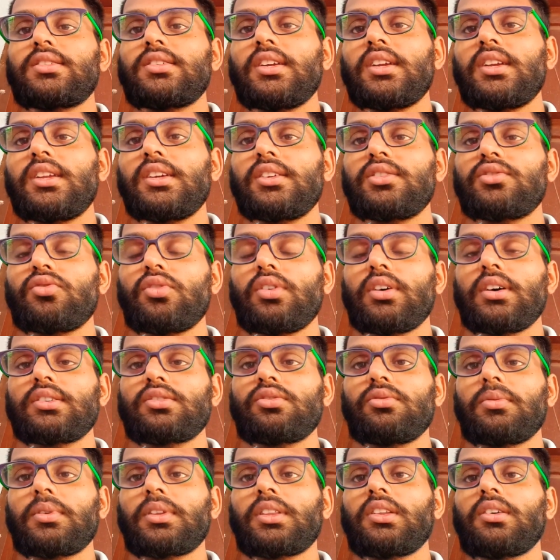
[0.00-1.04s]
स्टैटिक जो है
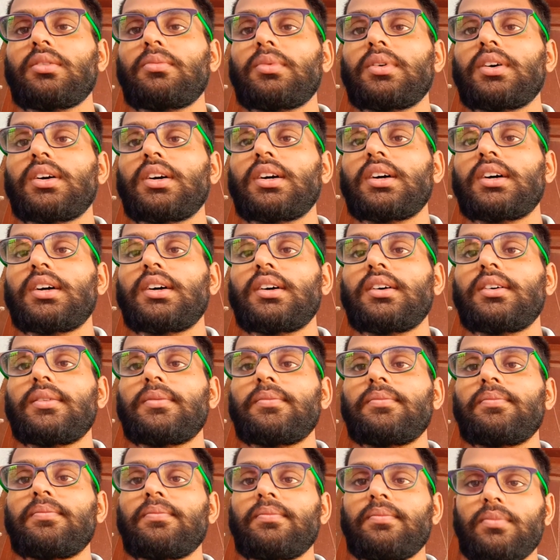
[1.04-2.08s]
सो मतलब आ,
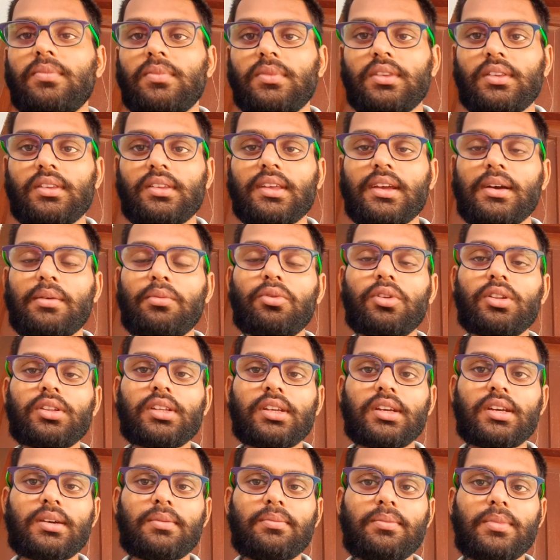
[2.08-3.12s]
क्या
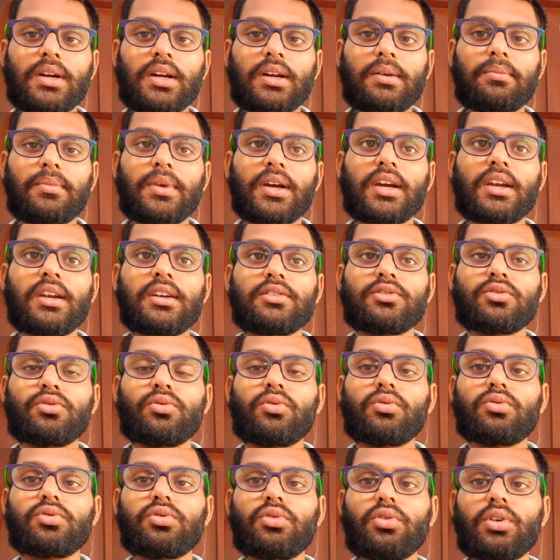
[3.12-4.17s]
बोलते हैं मैग्नेट
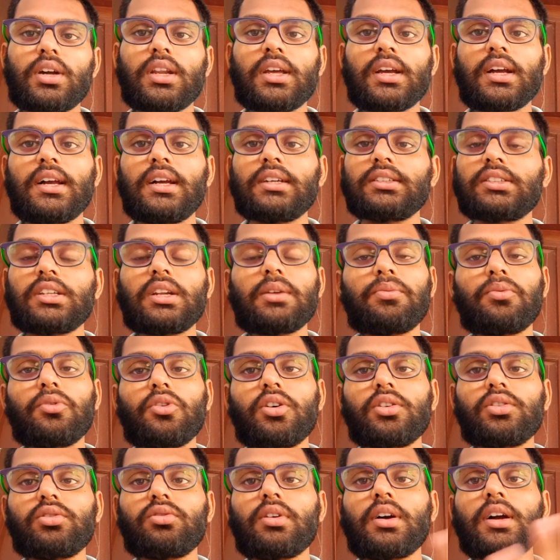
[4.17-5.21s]
शो शो करेगा एक तरफ
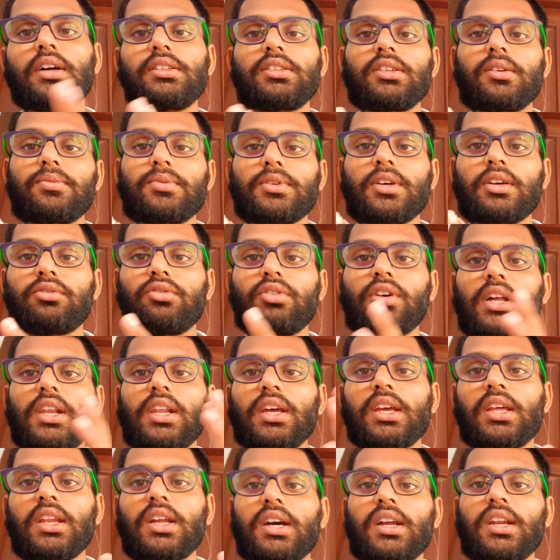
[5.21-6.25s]
नॉर्थ होगा एक तरफ साउथ होगा
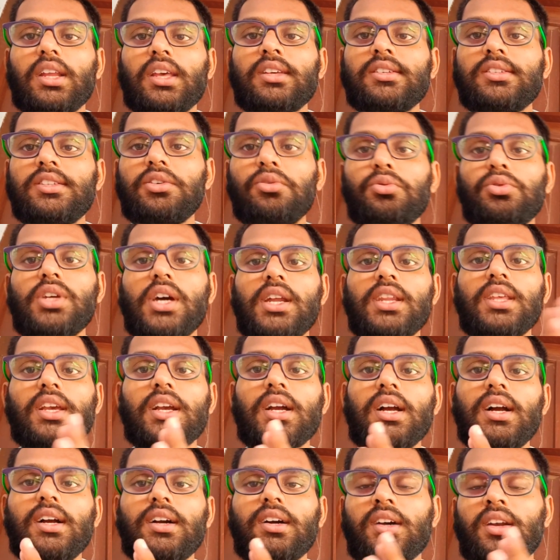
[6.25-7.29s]
लेकिन अगर एसी
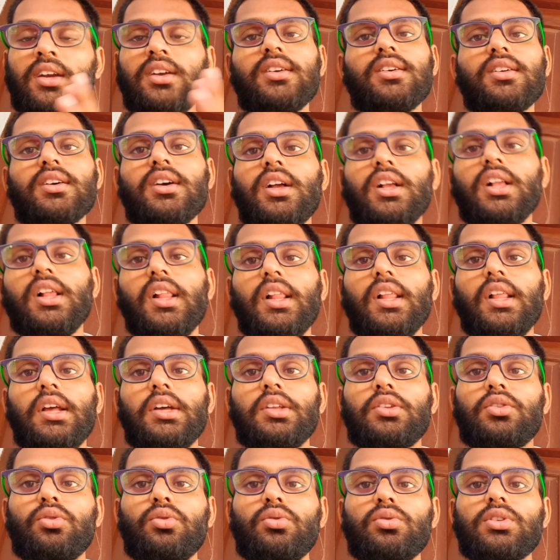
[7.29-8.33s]
गुजारिएगा करंट
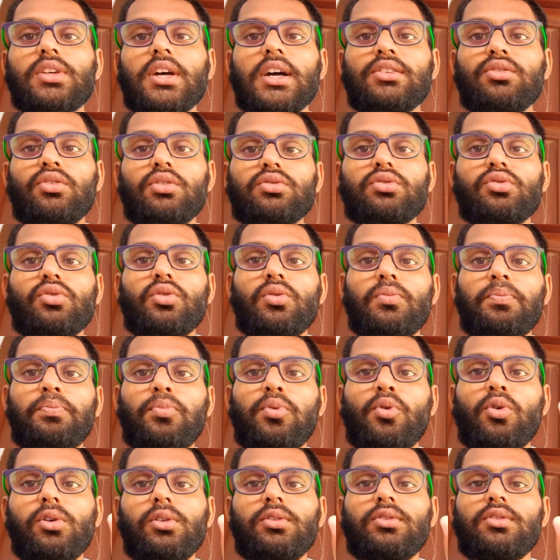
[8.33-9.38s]
तो उसका जो सो
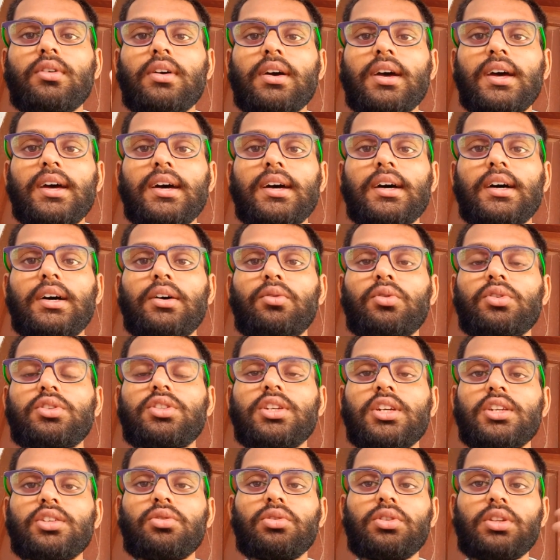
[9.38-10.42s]
पोल जो है वो
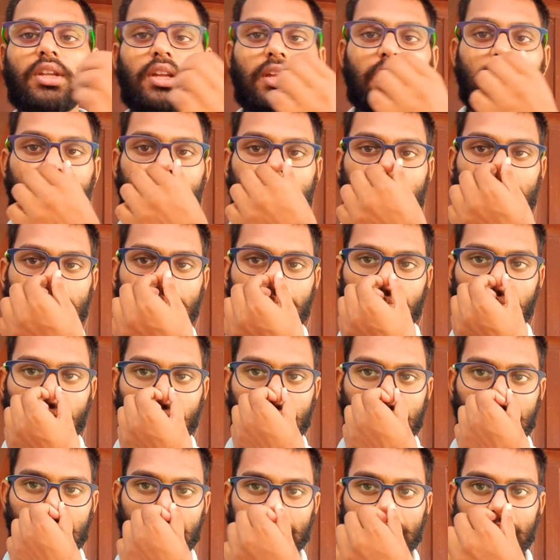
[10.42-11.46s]
चेंज होते रहेगा
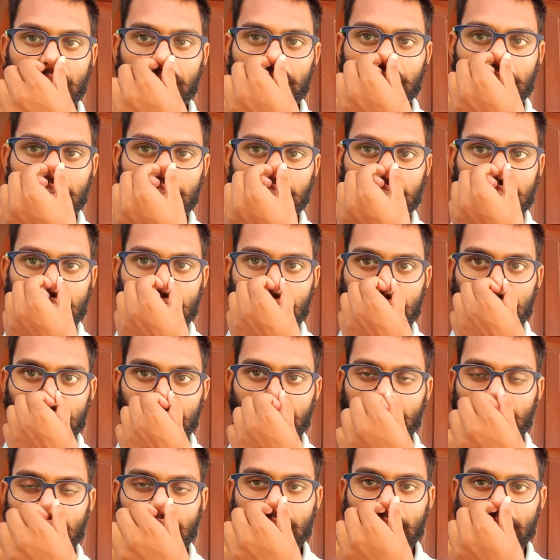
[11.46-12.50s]
नॉर्थ साउथ नॉर्थ साउथ
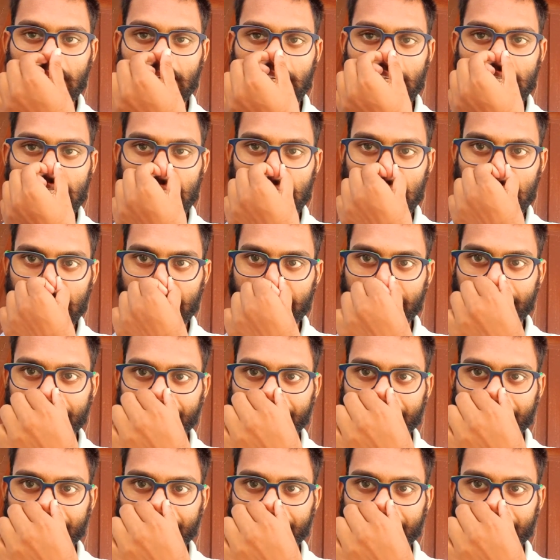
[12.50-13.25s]
होते रहेगा ठीक है